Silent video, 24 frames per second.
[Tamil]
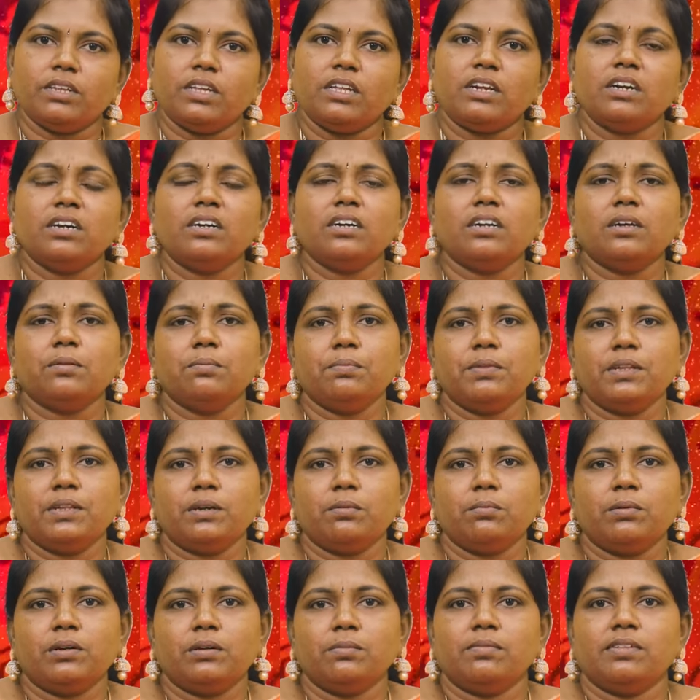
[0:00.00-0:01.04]
இரண்டாம்
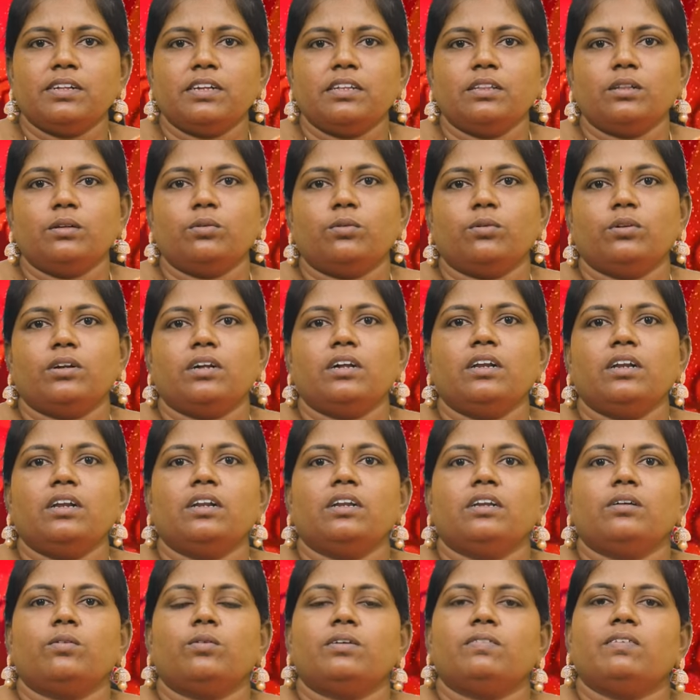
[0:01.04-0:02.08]
திருமணம் செய்து கொண்டால்
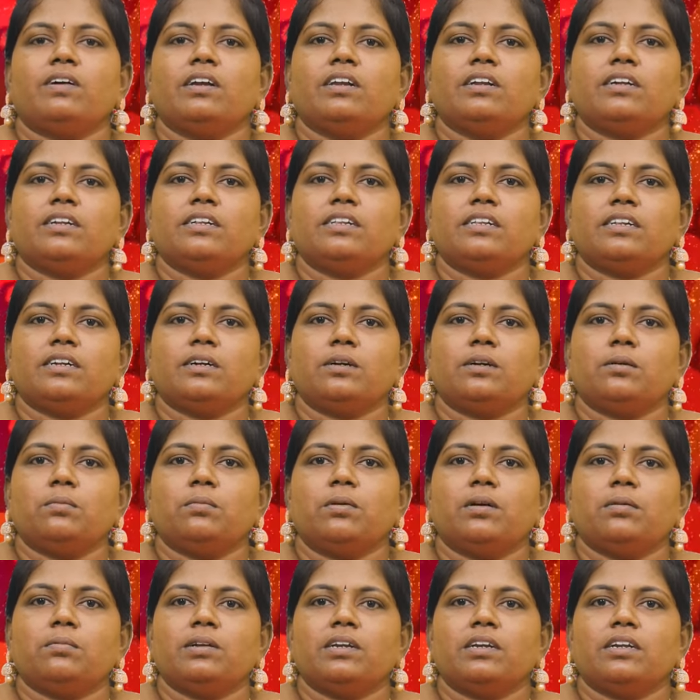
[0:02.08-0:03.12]
என்னுடைய வாழ்க்கை
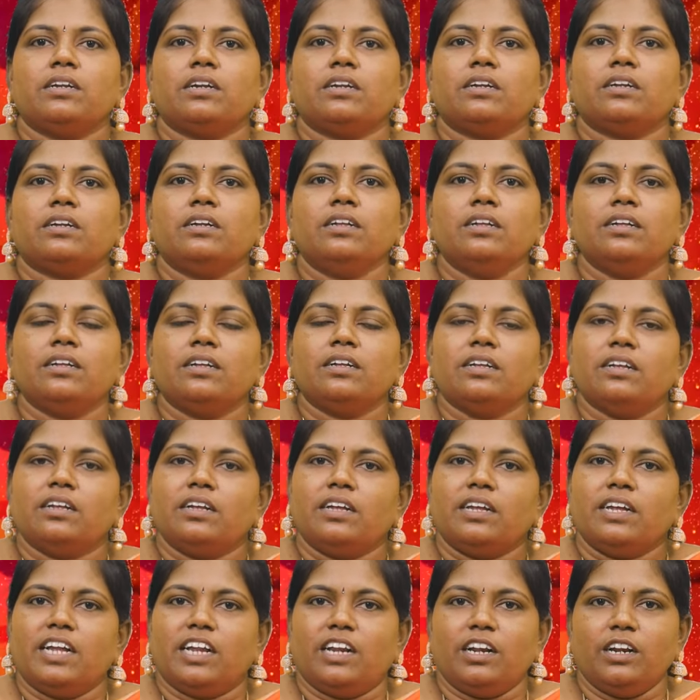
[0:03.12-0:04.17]
சிறக்குமா அப்படின்னு கேட்டால்
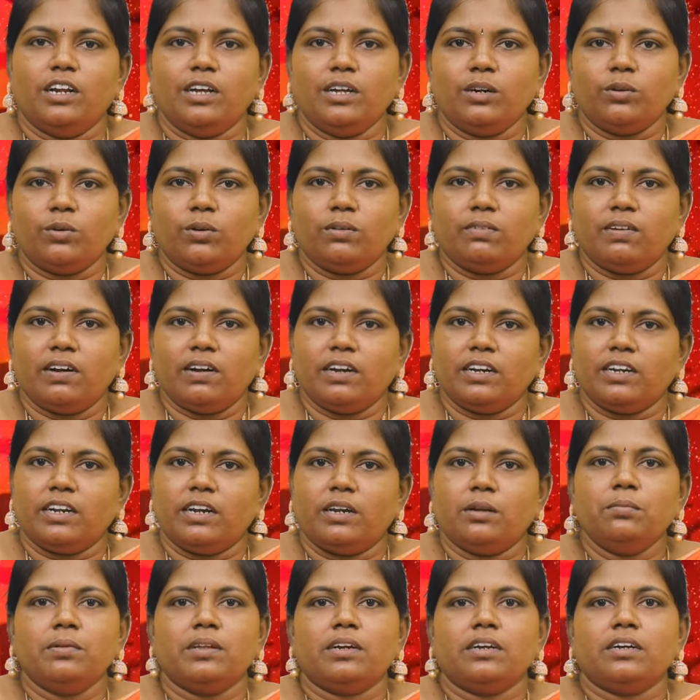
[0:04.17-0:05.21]
எல்லாரோட
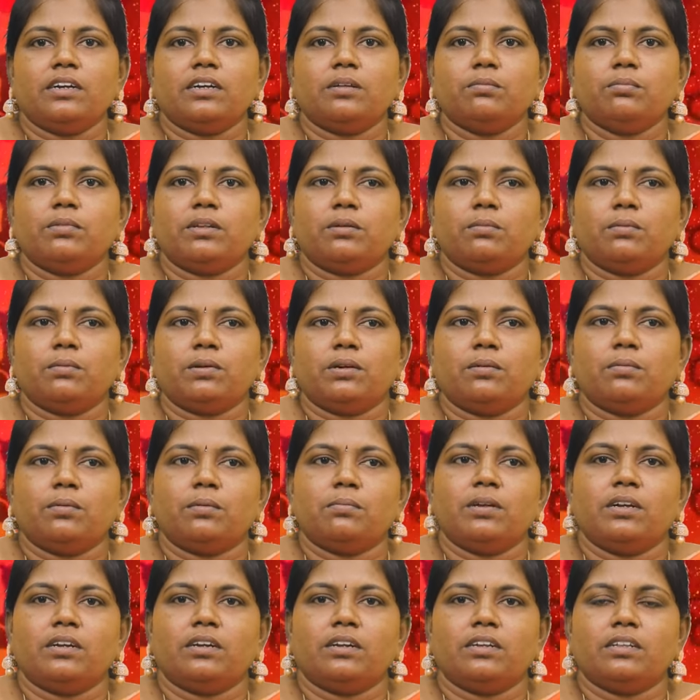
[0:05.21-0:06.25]
வாழ்க்கையிலும் இரண்டாம் திருமணம்
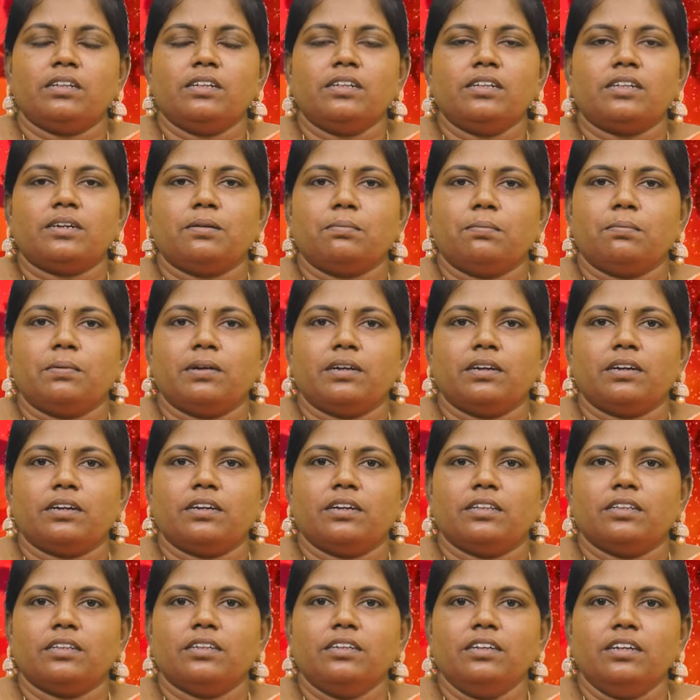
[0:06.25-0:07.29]
அப்படின்றது சிறப்பாக
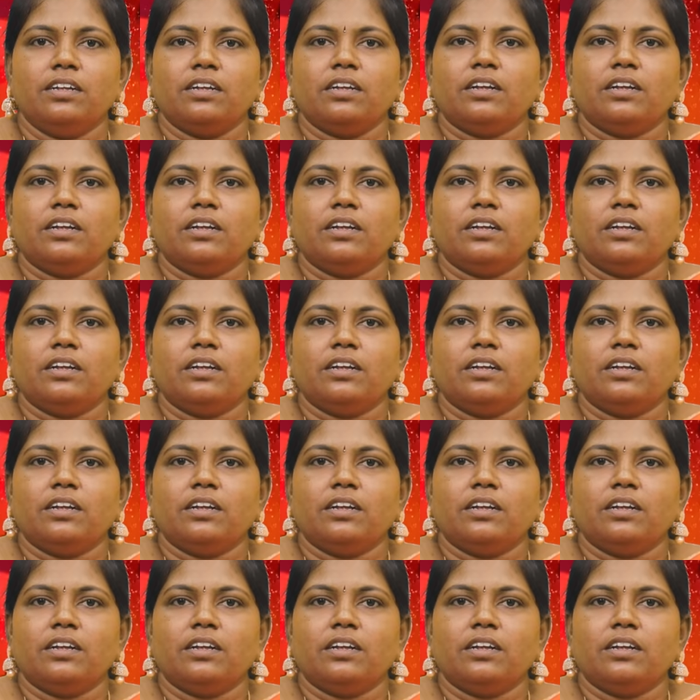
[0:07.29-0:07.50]
இருக்காது